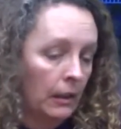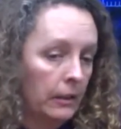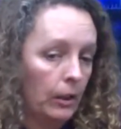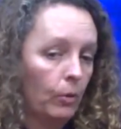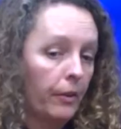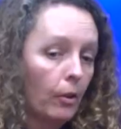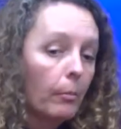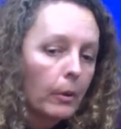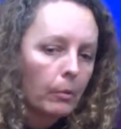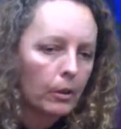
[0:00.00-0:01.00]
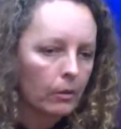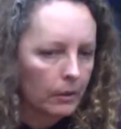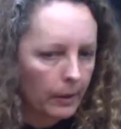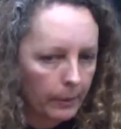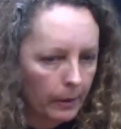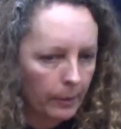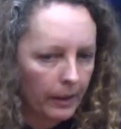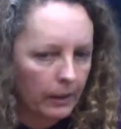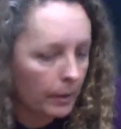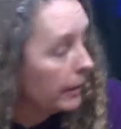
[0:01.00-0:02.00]
situación, pero bueno, e-,
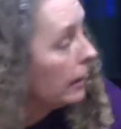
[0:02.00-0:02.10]
evidentemente